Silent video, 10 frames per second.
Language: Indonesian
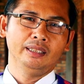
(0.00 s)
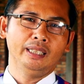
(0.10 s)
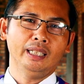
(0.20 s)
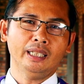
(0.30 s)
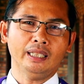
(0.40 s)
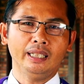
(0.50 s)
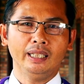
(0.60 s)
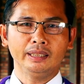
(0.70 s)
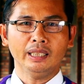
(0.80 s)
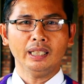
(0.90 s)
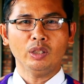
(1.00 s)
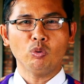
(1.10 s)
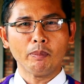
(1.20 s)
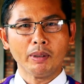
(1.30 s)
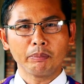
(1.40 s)
dengan adanya
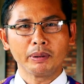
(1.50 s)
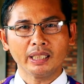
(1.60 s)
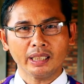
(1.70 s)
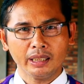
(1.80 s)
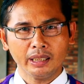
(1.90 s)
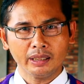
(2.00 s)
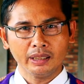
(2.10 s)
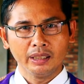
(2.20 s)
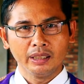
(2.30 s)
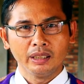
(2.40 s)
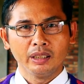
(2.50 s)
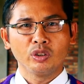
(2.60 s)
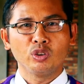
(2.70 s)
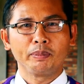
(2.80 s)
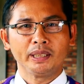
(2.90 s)
wabah penyakit
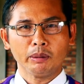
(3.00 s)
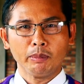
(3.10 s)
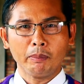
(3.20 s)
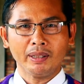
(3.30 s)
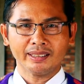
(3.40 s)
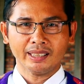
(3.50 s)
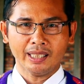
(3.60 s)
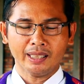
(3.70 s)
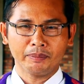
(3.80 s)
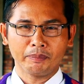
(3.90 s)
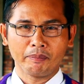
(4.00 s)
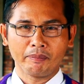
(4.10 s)
COVID-19 sekarang.